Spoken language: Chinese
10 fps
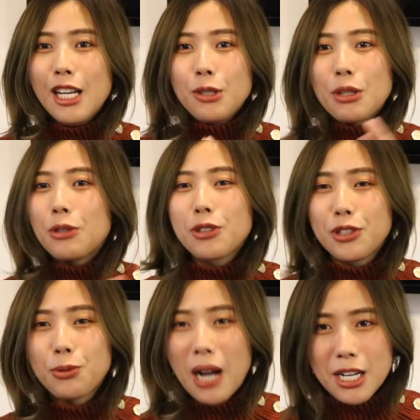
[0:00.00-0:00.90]
虽然说其
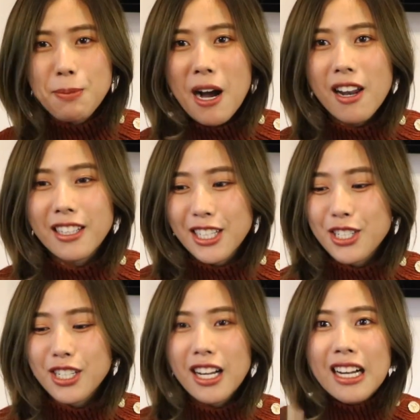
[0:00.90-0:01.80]
实我还是胖了，但
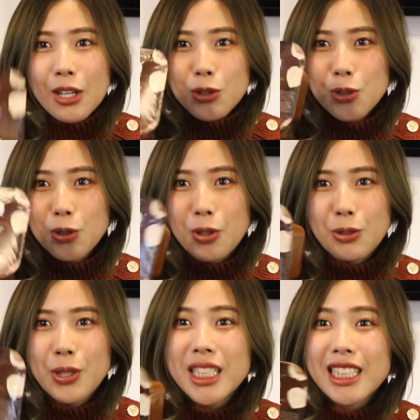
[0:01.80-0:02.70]
是就是我
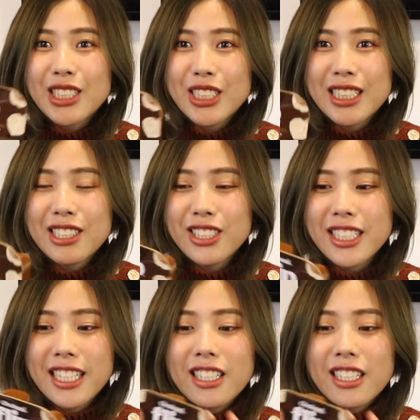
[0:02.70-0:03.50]
推荐吃吃这个，